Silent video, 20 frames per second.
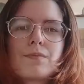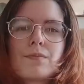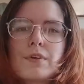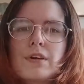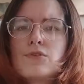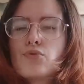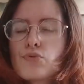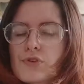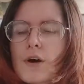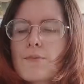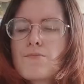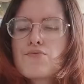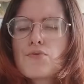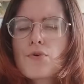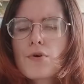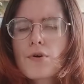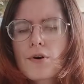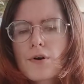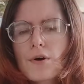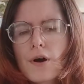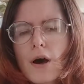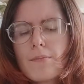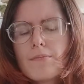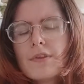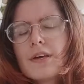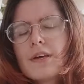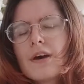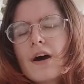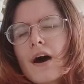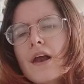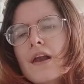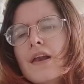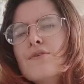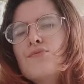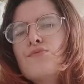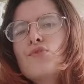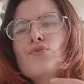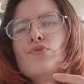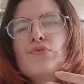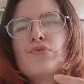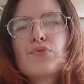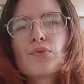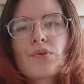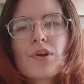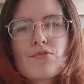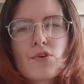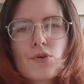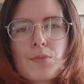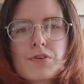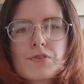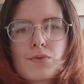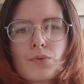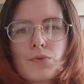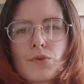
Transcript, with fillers: Et tout ça pour amener à l'évolution de la formation